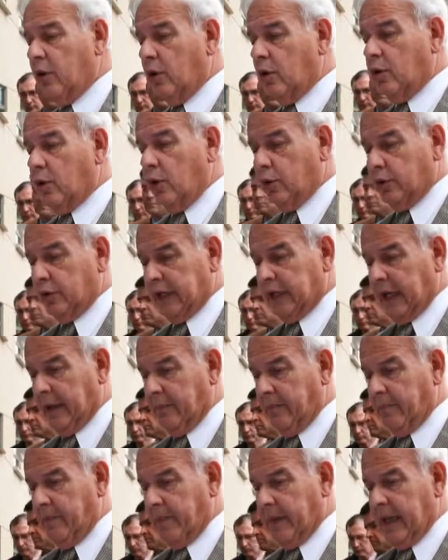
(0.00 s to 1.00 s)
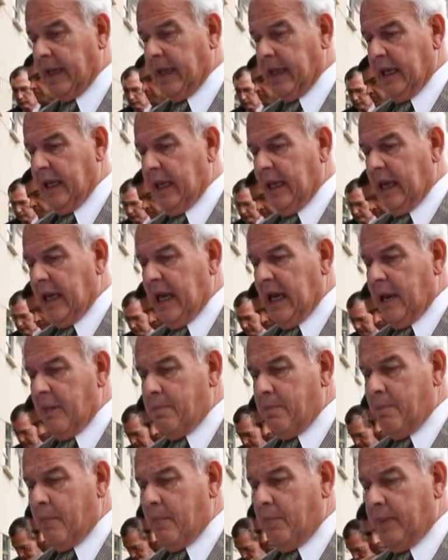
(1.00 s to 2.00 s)
conjunta.
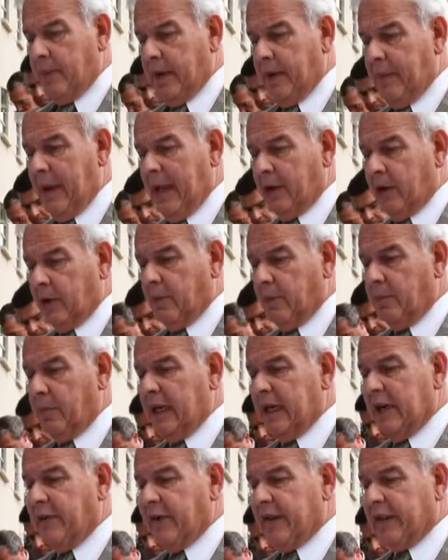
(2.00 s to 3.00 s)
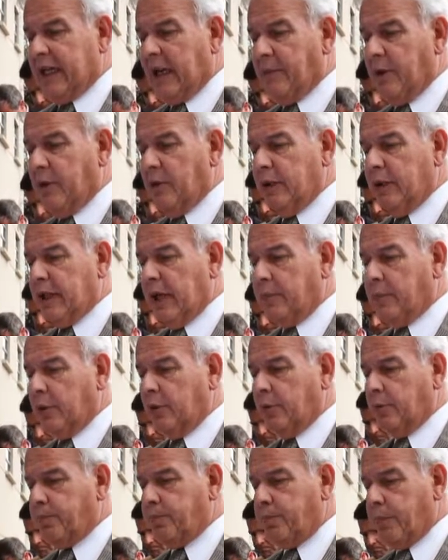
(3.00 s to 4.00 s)
Primero, manifestamos nuestra
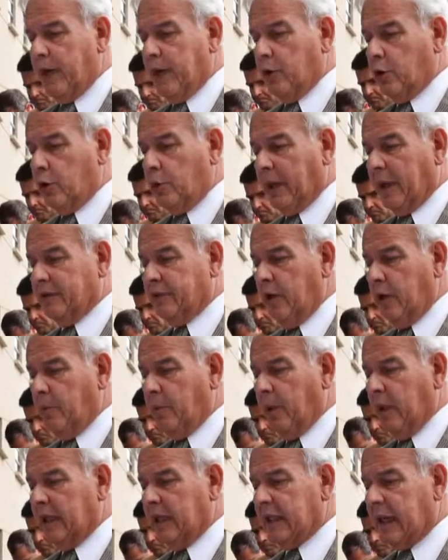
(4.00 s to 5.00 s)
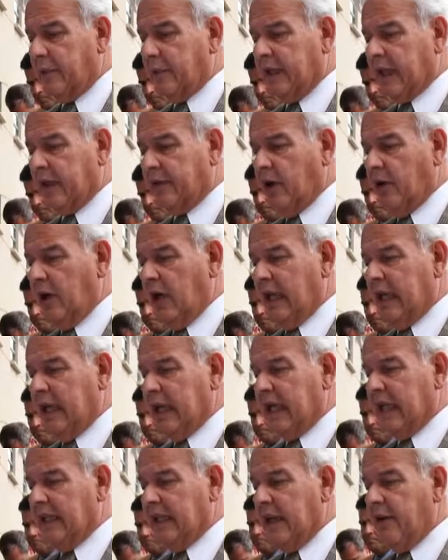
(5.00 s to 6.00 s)
preocupación por la tramitación
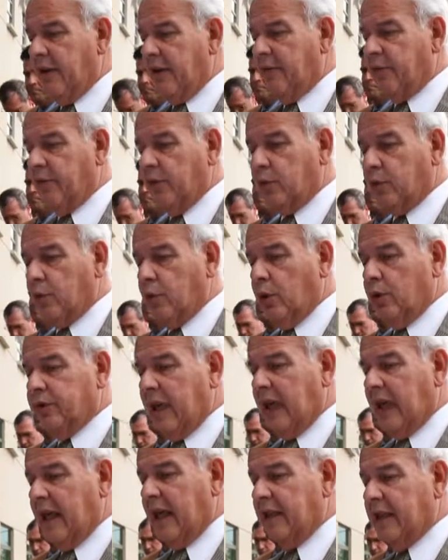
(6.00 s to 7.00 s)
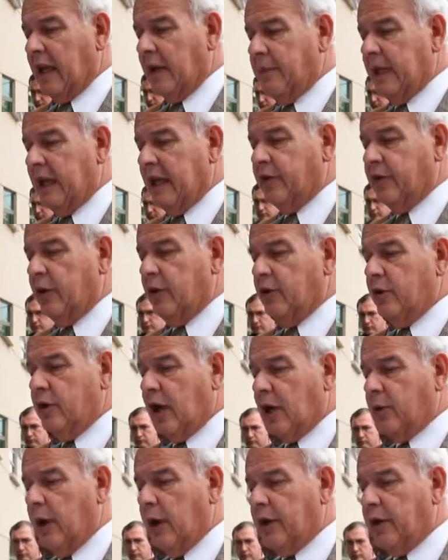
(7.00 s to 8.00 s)
legislativa infructuosa en la determinación de
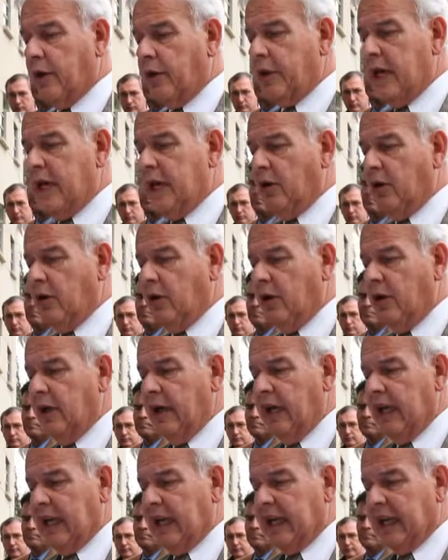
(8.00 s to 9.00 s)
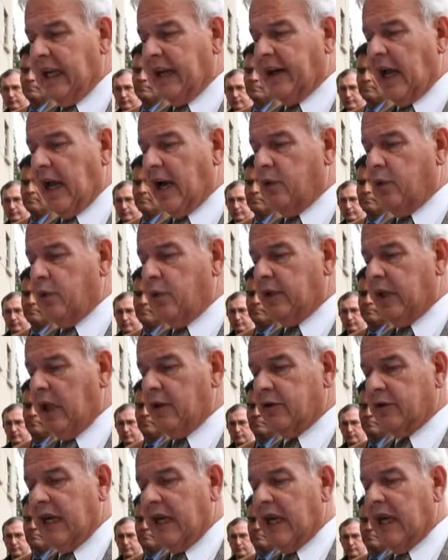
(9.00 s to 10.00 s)
un acuerdo digno que reajuste a
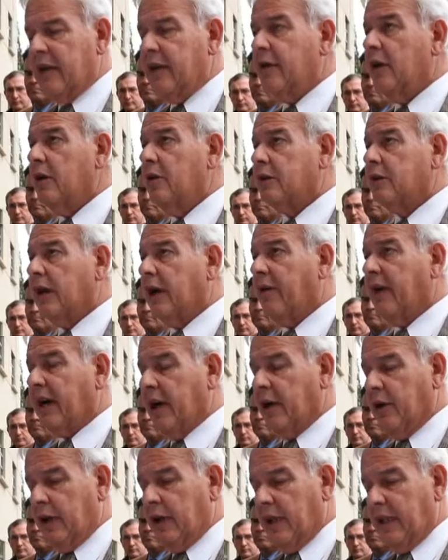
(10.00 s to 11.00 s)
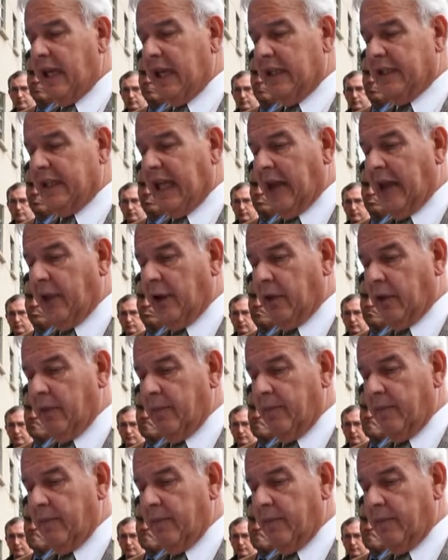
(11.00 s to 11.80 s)
los salarios de los trabajadores del Estado.